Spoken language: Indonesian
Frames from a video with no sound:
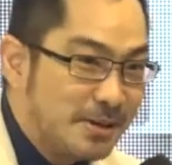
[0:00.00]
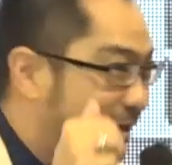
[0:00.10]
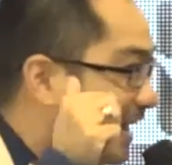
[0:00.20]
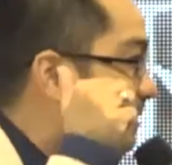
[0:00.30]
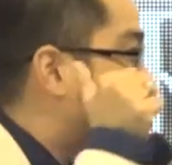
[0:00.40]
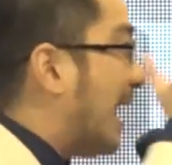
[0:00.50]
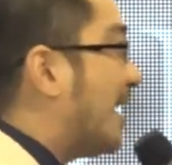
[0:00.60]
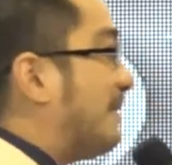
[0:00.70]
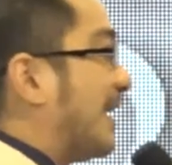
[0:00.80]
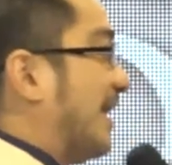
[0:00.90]
udah 6 kali
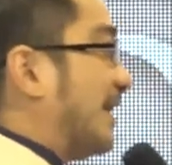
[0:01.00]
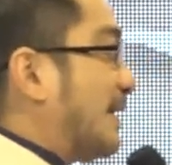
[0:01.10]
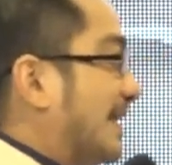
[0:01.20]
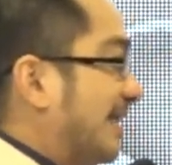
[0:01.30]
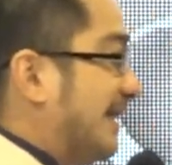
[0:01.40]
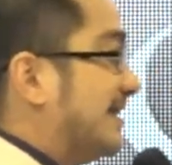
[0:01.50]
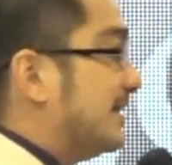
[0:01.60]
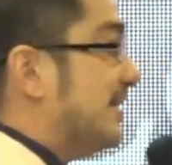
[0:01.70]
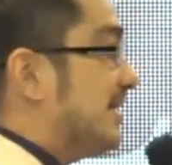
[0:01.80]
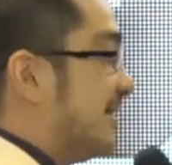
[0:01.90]
makan.
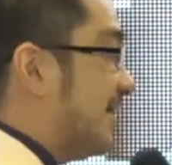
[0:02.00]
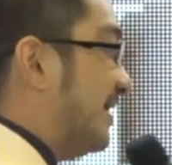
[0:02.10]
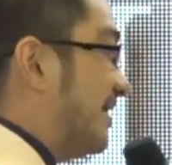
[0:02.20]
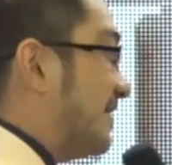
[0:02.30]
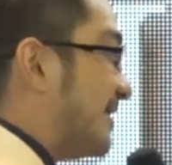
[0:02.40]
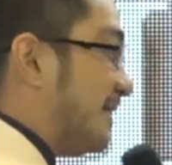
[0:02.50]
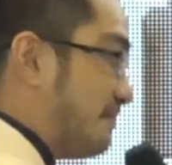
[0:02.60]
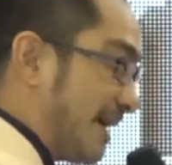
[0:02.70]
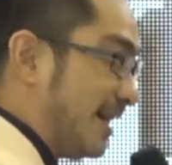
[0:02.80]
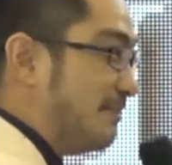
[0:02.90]
Saya
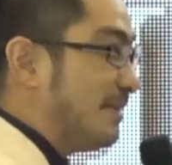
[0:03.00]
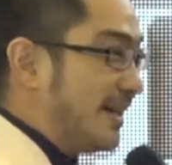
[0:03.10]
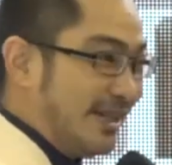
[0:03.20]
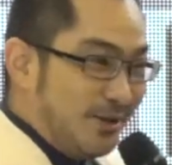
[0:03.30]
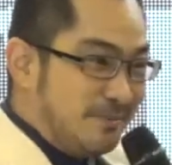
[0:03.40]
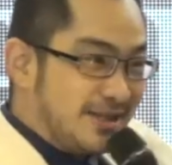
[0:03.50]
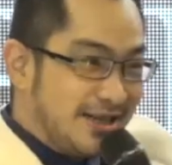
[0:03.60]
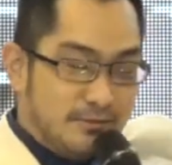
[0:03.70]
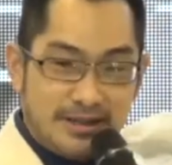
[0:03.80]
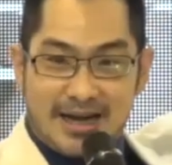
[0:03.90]
makanya bilang Indomie sana
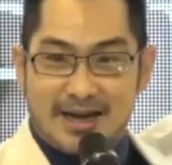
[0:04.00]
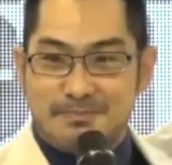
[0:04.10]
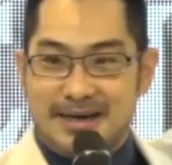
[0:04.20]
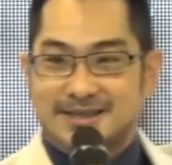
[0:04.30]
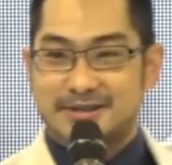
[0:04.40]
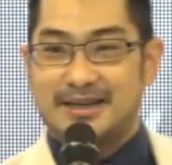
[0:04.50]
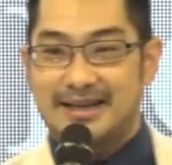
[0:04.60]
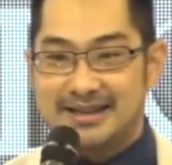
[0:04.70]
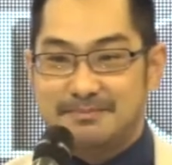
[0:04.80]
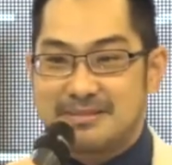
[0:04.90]
udah enak banget saudara,
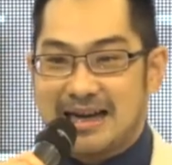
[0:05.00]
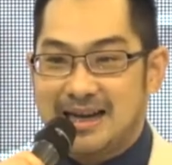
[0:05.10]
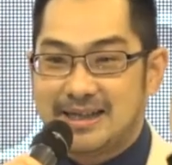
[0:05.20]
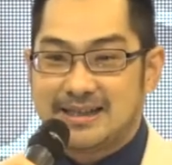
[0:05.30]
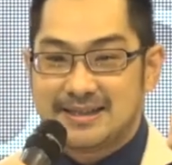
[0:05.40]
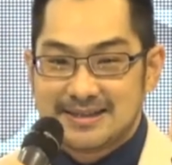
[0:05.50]
6 kali.